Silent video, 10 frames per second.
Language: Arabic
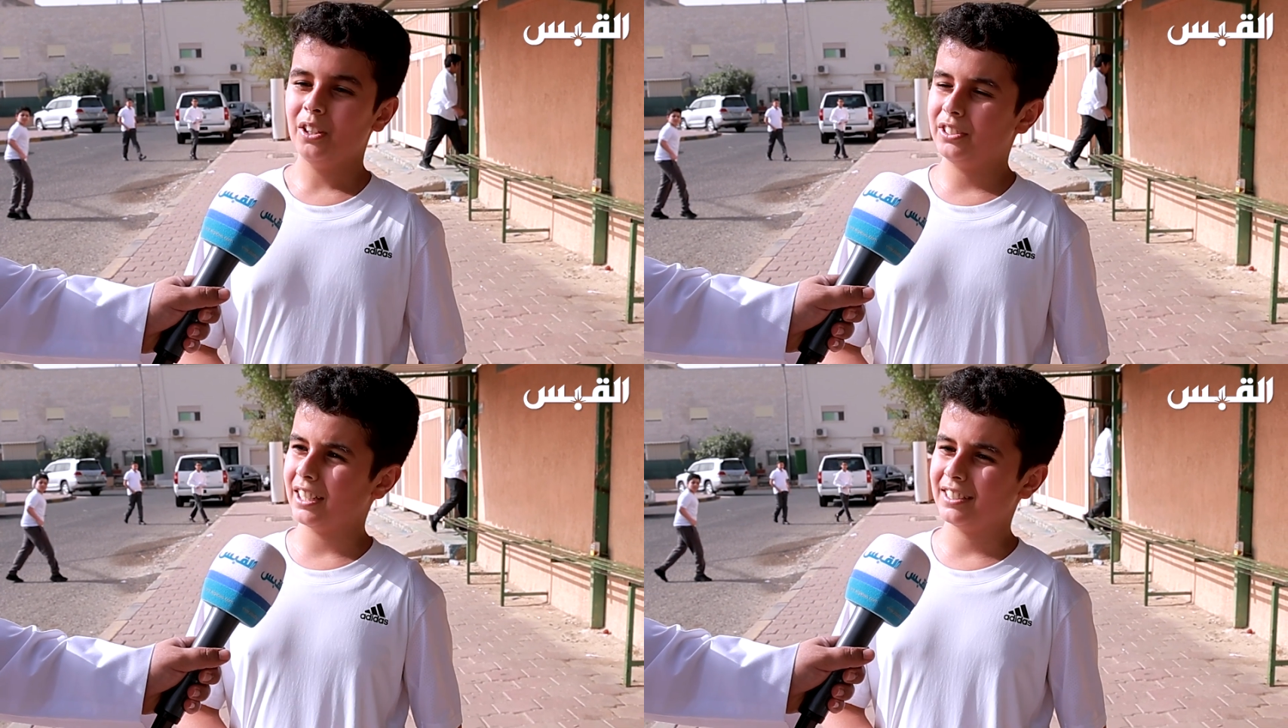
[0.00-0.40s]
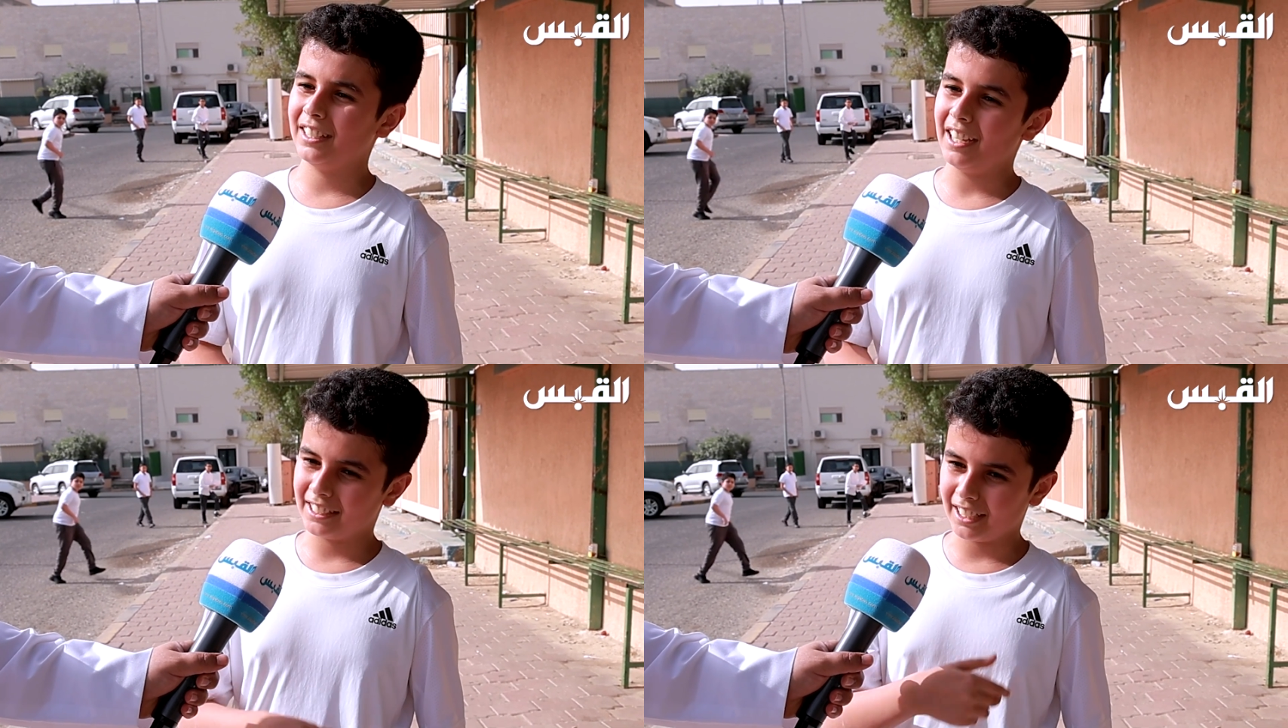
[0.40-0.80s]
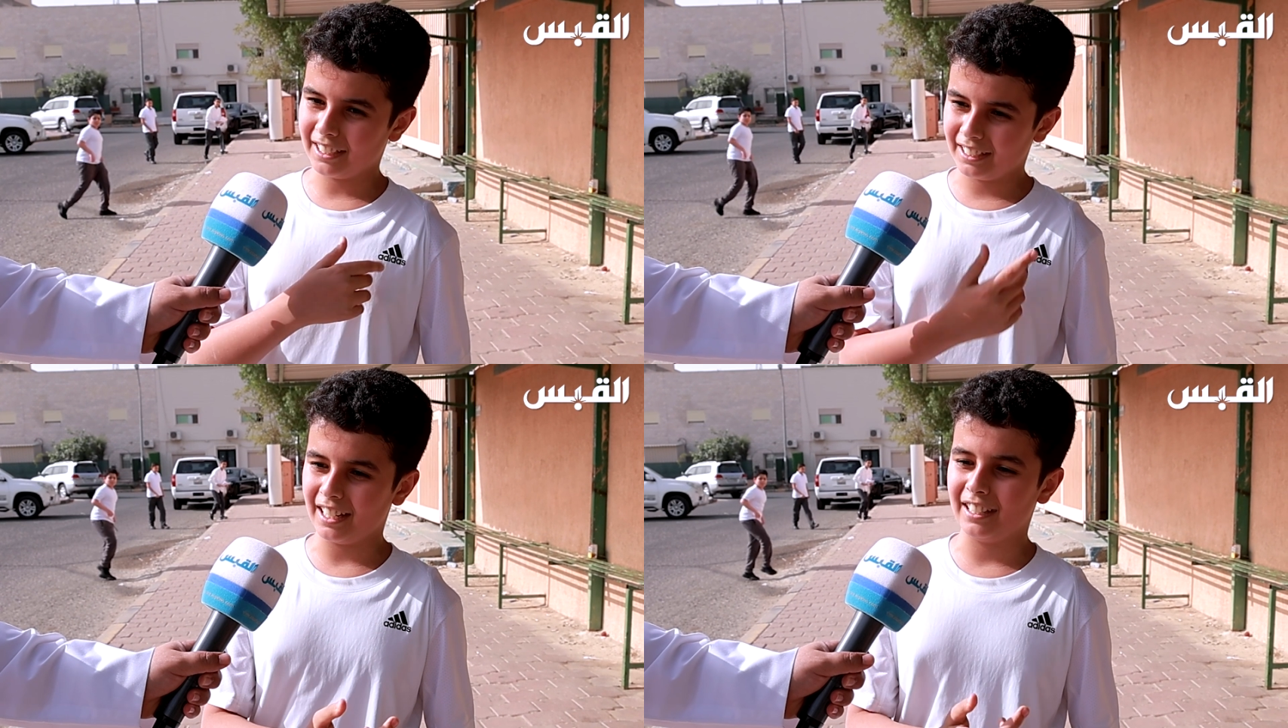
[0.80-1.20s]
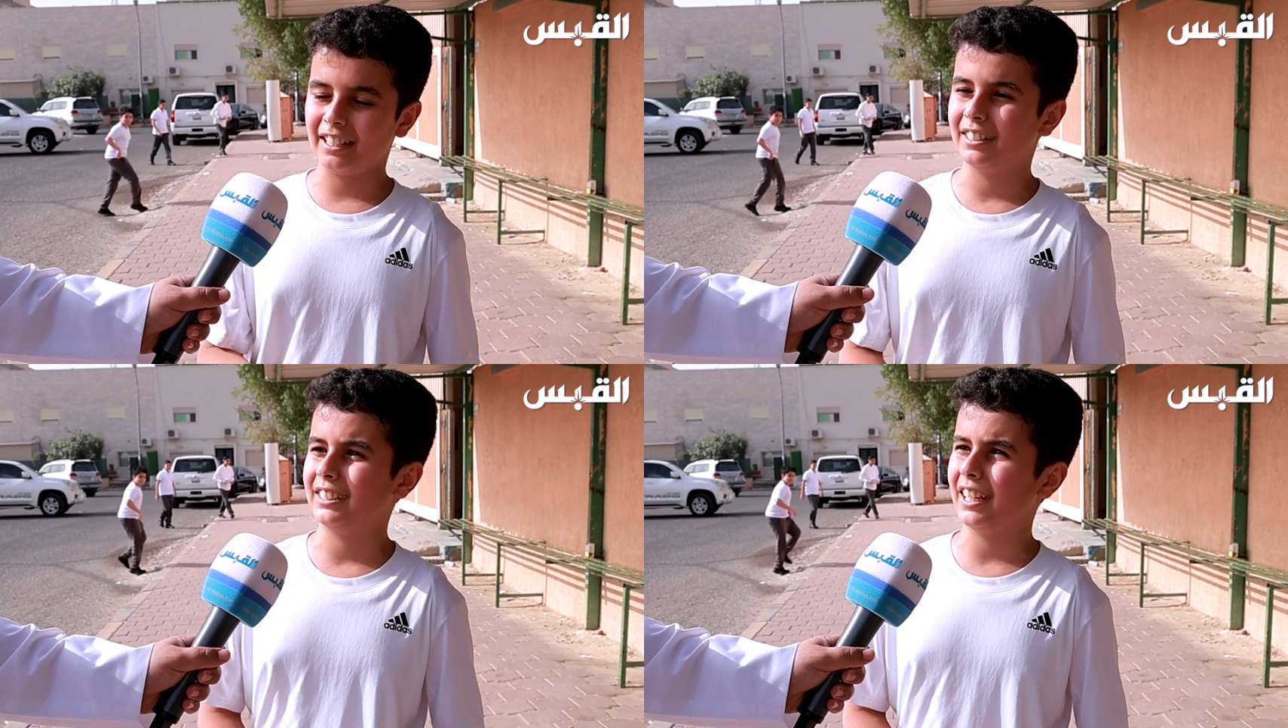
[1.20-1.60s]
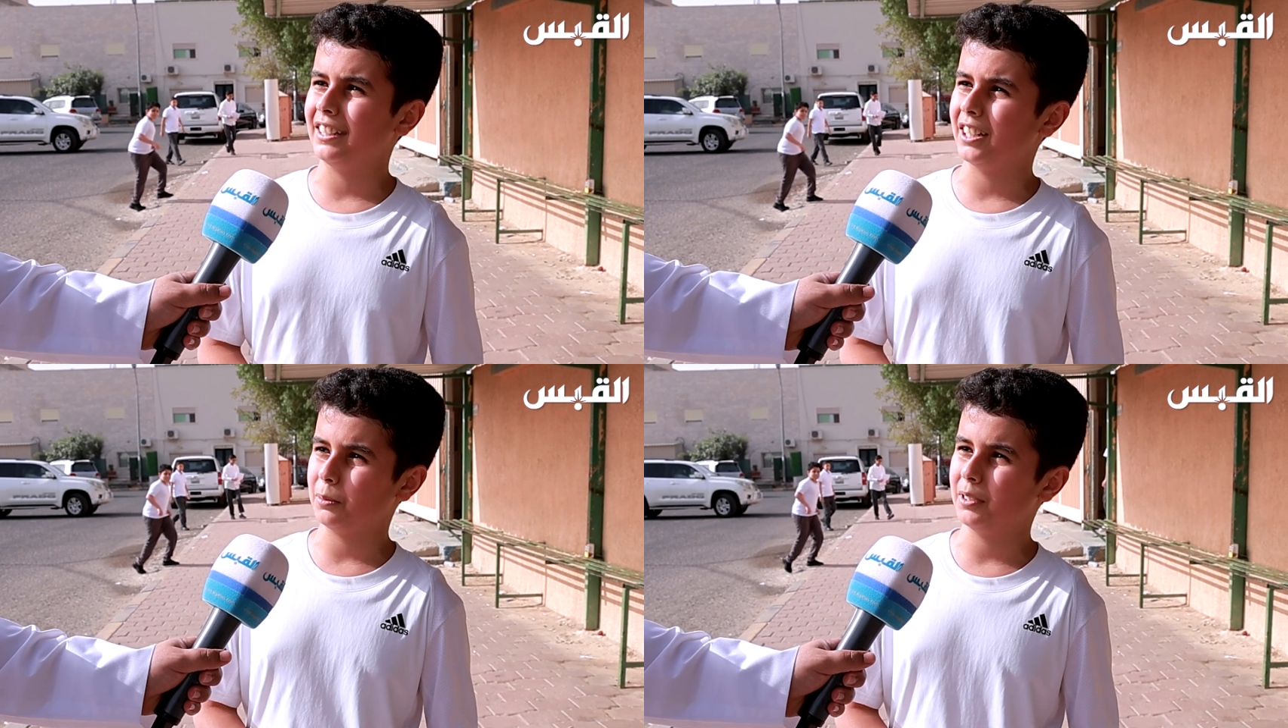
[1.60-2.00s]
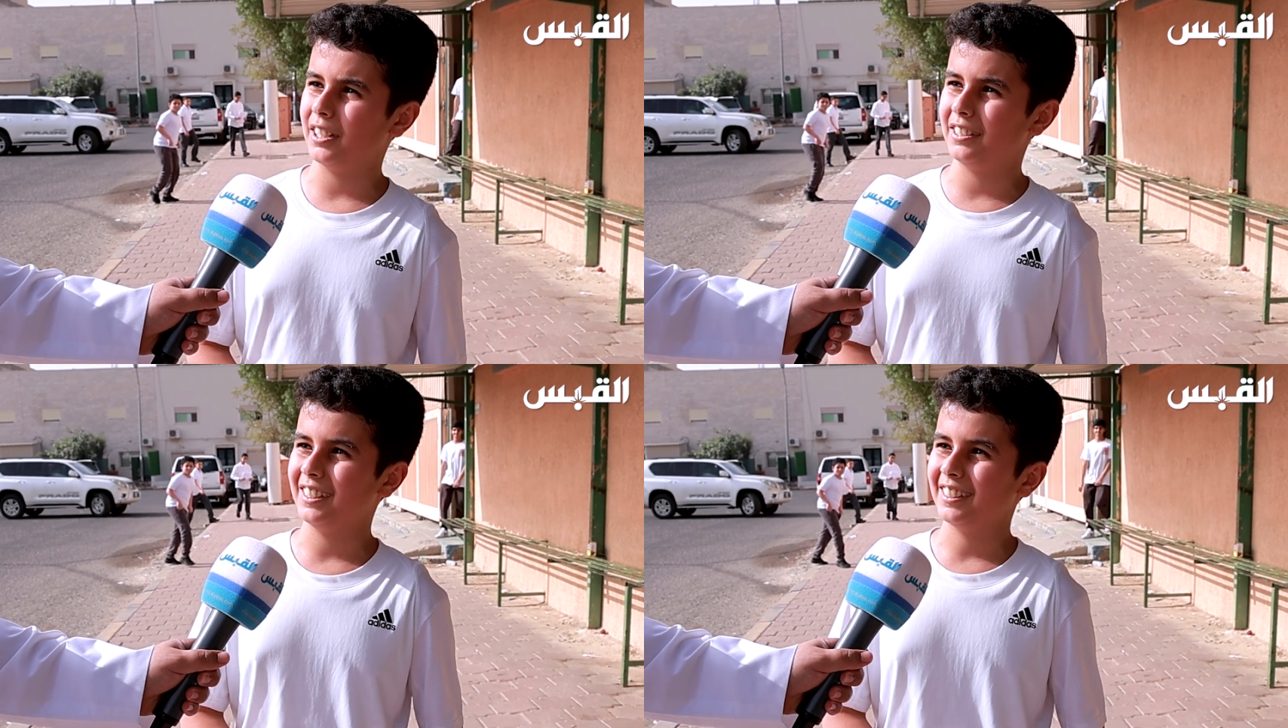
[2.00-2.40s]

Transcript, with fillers: سياسيين عشان نأدي الشيء اللي لازم احنا نأدي